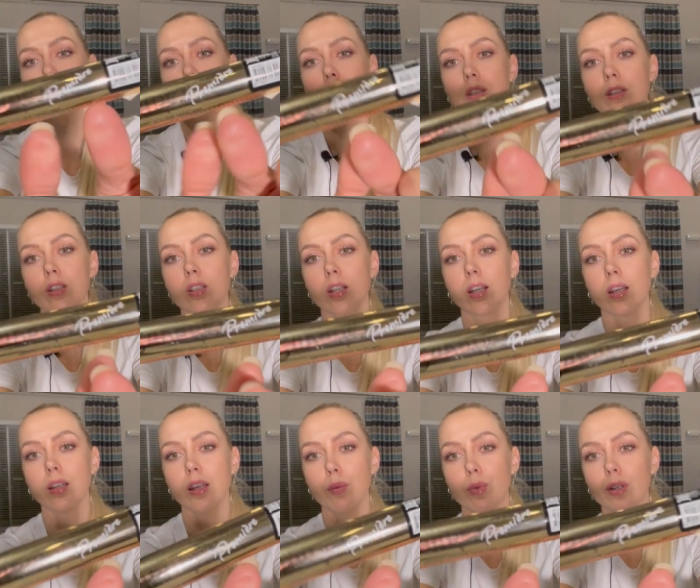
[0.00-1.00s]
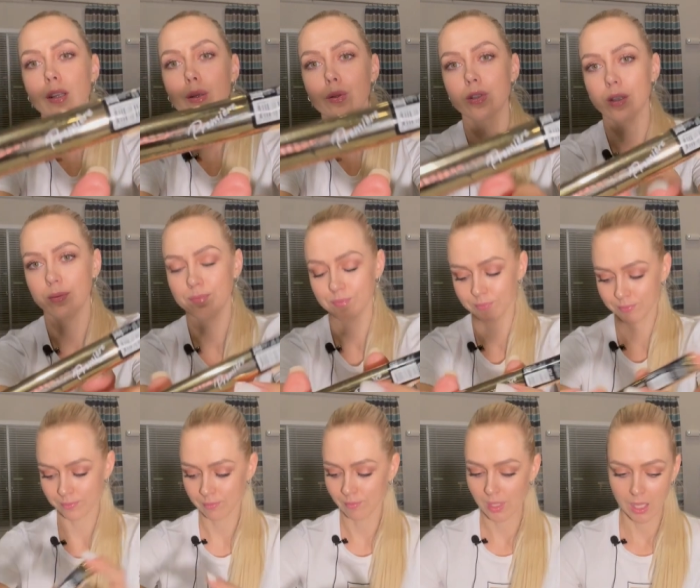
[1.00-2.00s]
У нас здесь такая не продается.
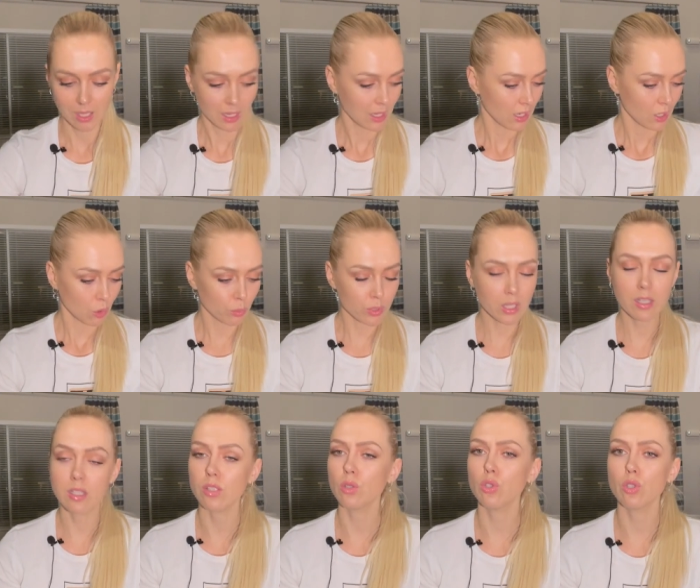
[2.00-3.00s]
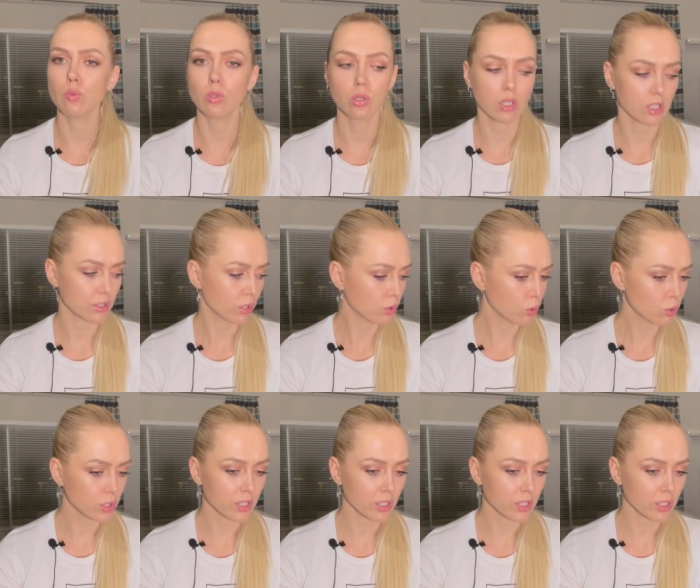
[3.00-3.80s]
У меня есть очень много разных тушей.